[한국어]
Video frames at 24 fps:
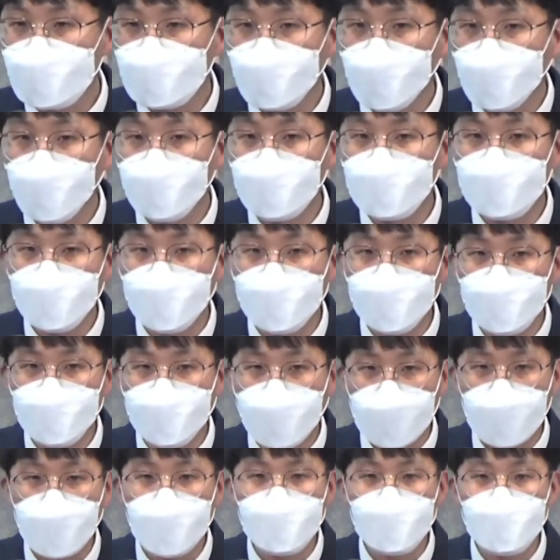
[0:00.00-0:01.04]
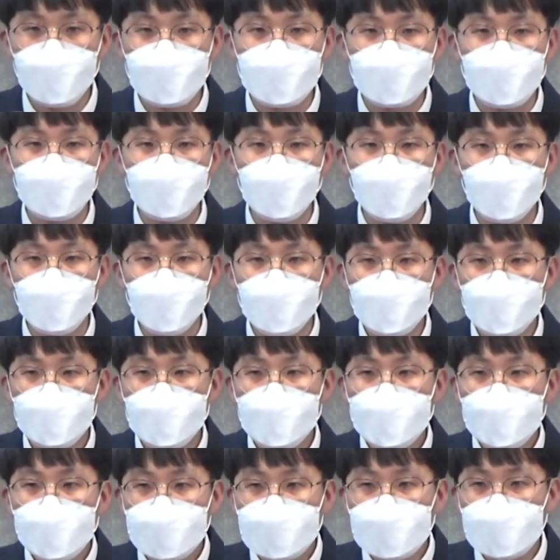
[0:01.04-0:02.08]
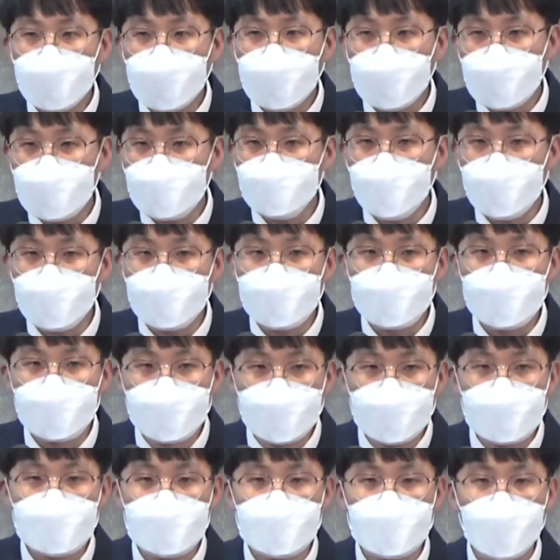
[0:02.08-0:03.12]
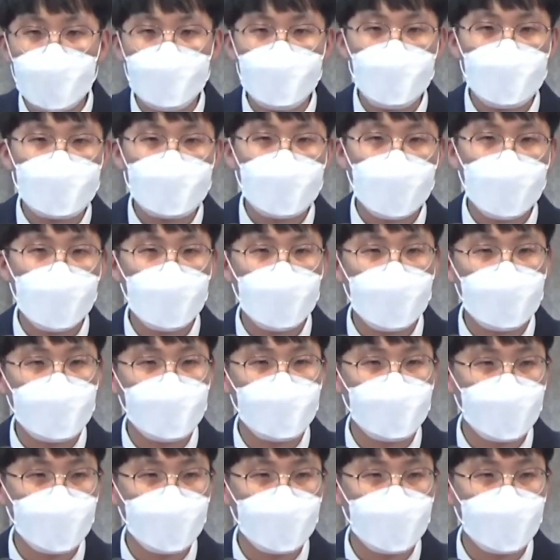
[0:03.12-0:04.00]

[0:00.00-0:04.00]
더욱더 바라보시고 그 하나님만을 의지하며 살아갈 수